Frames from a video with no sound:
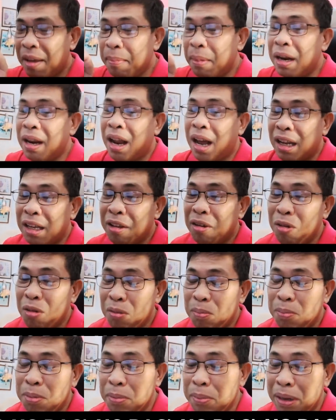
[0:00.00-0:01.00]
Iba lang
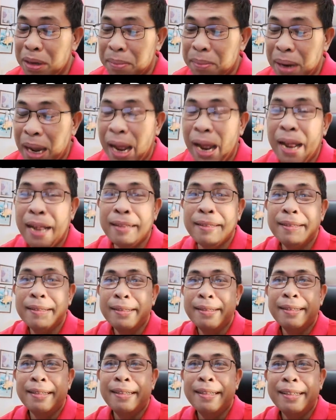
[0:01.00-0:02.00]
yung pumirma.
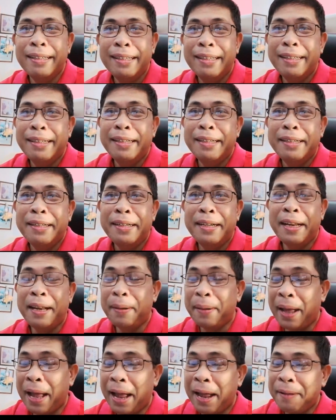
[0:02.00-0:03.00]
O, ah,
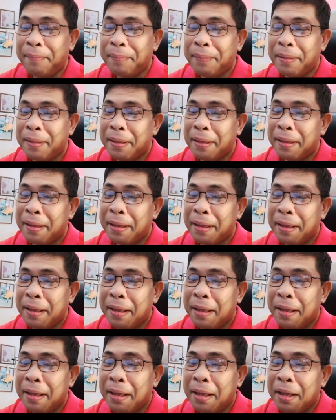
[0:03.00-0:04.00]
di ba?
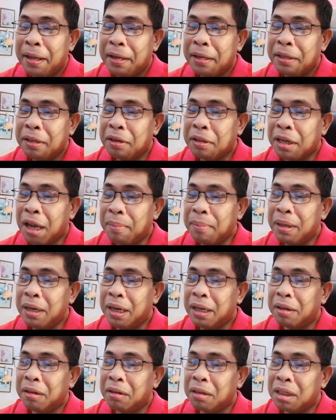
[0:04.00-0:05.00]
So sabi
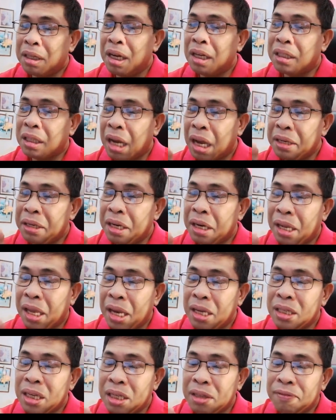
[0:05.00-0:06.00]
rito, six other
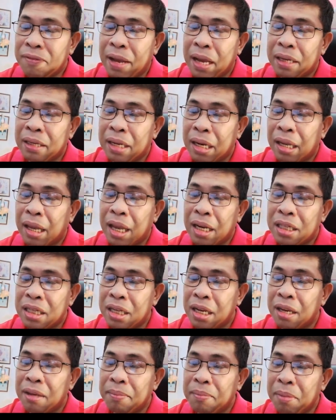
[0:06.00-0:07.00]
cases filed
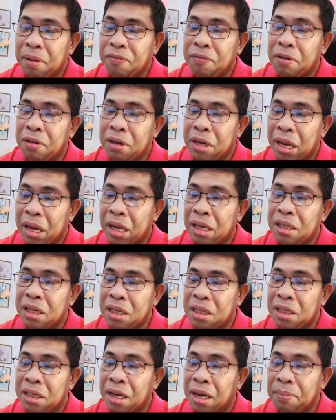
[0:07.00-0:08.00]
against him before the
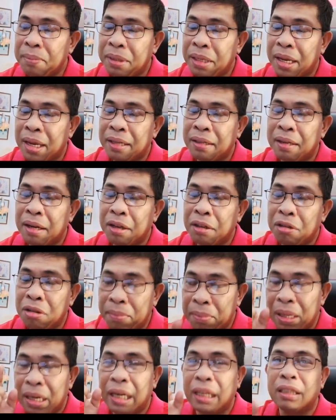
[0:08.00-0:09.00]
agency have yet
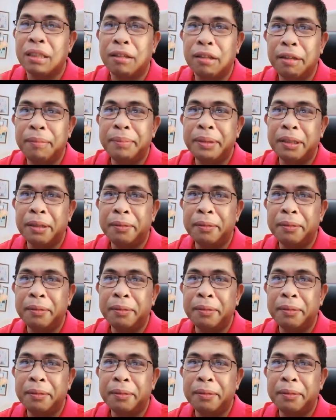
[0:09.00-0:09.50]
to be resolved.